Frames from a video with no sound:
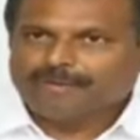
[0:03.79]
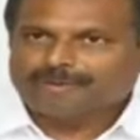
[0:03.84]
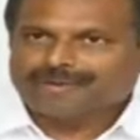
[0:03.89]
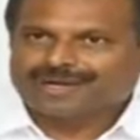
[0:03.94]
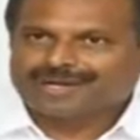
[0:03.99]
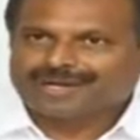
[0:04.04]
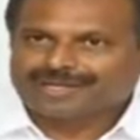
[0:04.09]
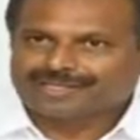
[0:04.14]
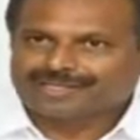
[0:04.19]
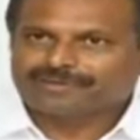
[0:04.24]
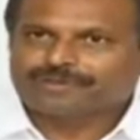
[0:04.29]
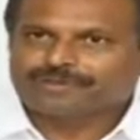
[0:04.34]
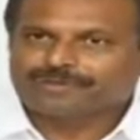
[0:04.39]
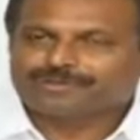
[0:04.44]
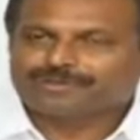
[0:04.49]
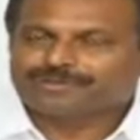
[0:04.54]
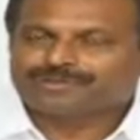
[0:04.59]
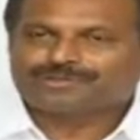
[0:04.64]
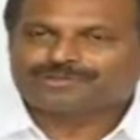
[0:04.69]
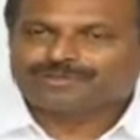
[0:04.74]
ఒక కథ
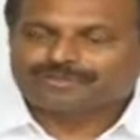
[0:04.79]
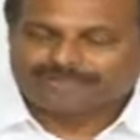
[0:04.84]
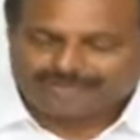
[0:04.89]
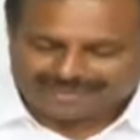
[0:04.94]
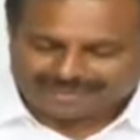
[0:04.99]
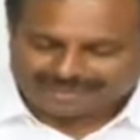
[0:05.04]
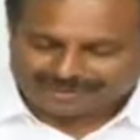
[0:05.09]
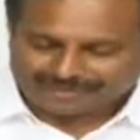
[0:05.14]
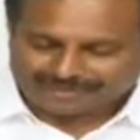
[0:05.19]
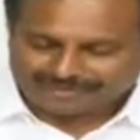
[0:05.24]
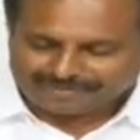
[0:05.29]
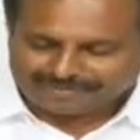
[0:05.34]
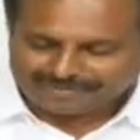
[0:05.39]
గుర్తుకొస్తుంది మనకి